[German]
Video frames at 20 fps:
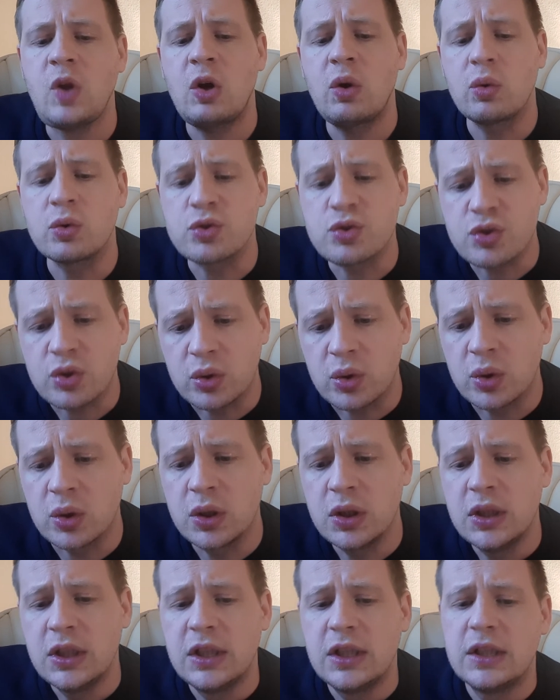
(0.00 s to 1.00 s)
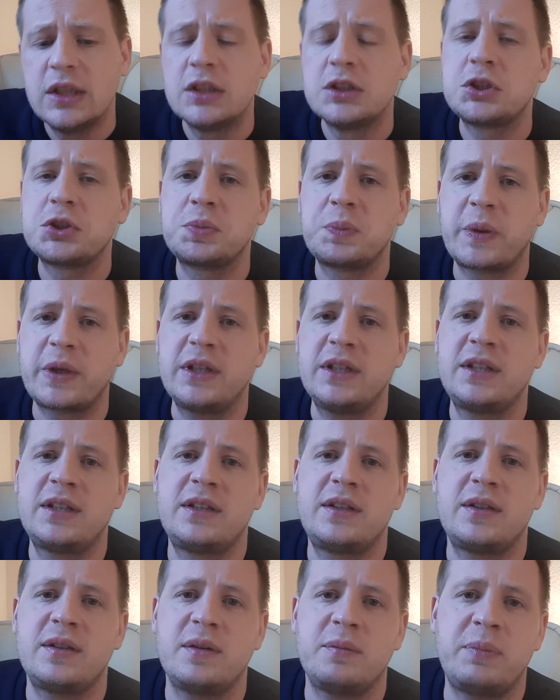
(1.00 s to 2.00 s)
Und so
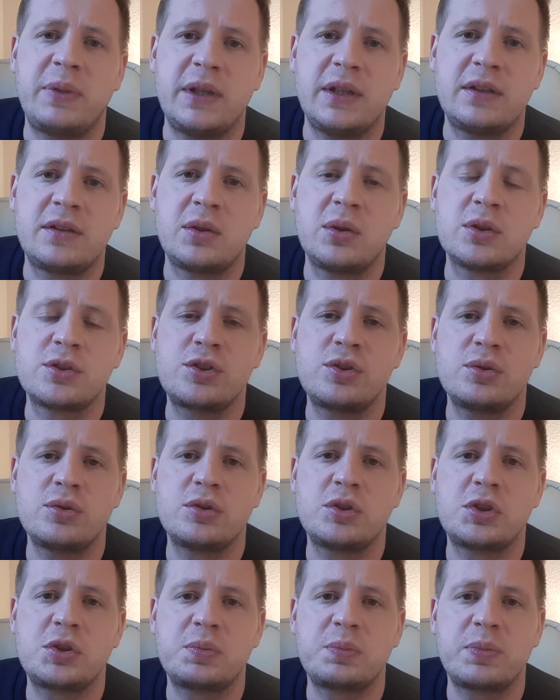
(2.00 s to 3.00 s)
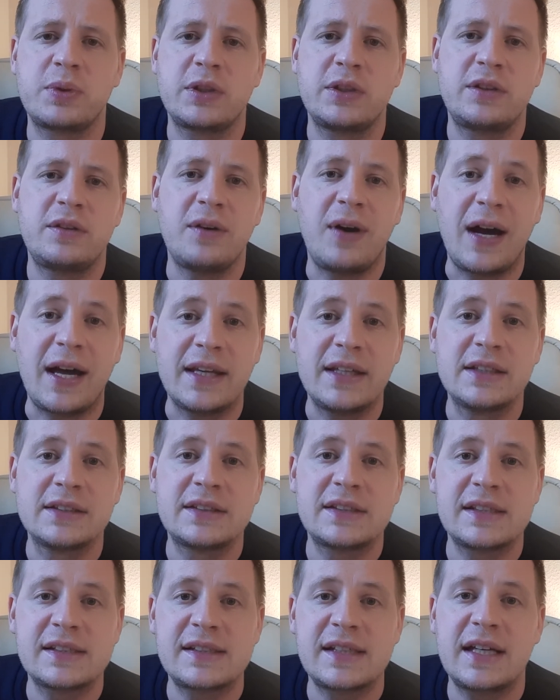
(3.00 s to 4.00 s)
spricht Petrus und spricht
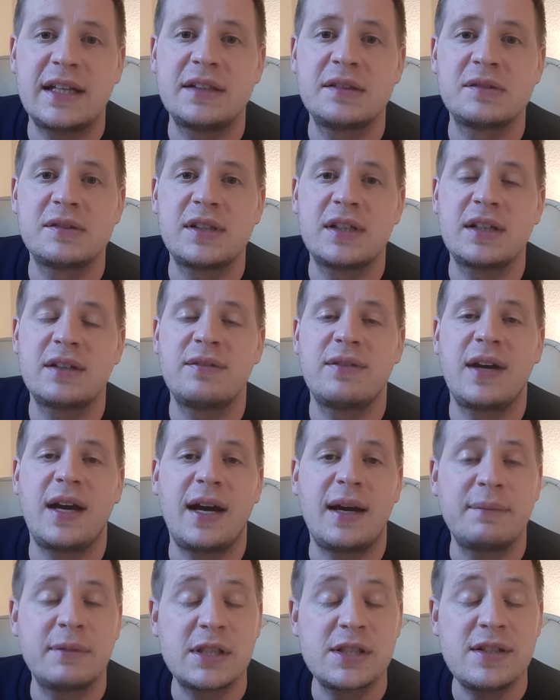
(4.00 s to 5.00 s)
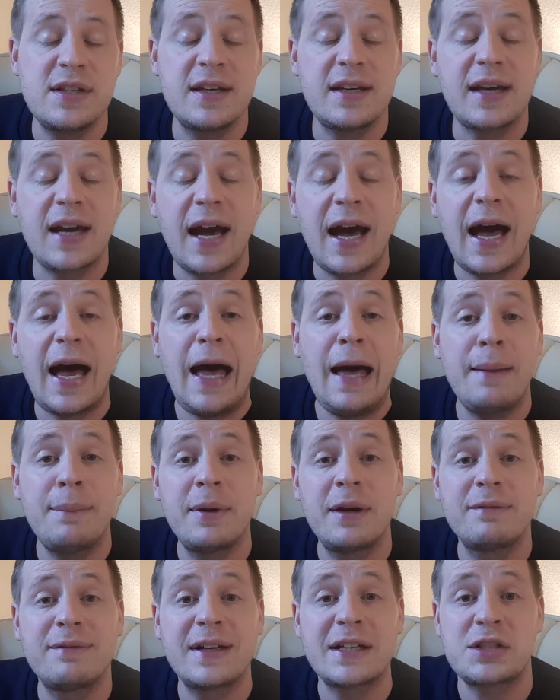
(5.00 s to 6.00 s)
Johannes das an und sagt, wir haben das nicht,
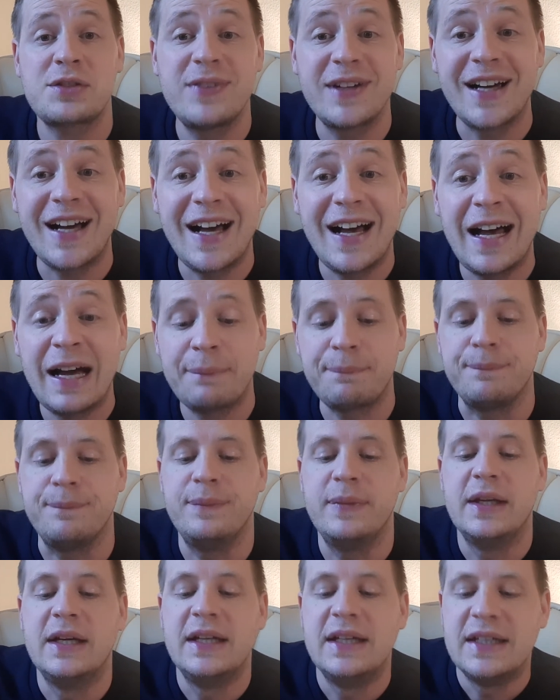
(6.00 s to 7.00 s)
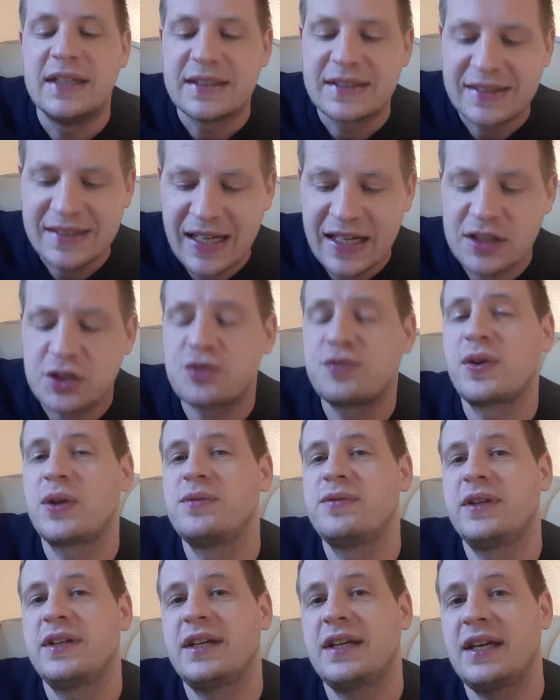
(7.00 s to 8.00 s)
aber was wir haben, das
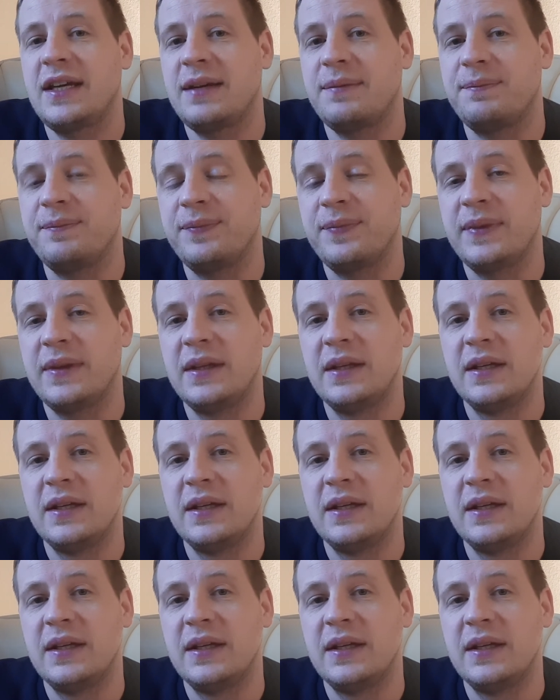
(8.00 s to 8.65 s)
wollen wir dir geben.